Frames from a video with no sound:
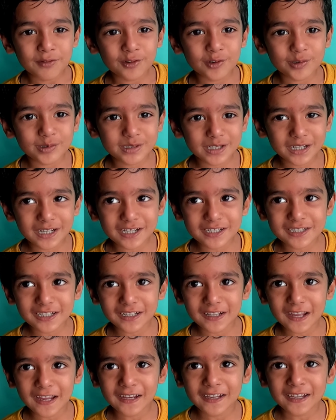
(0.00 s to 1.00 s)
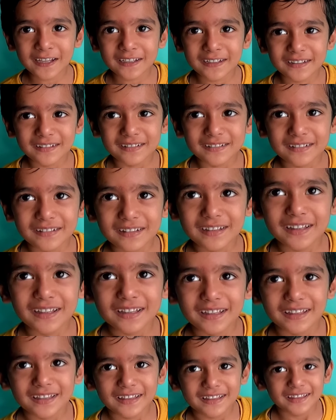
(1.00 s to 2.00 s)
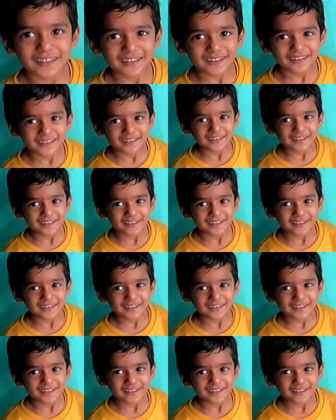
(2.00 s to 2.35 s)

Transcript: फूल झड़ी जलाएंगे हाँ आज शाम को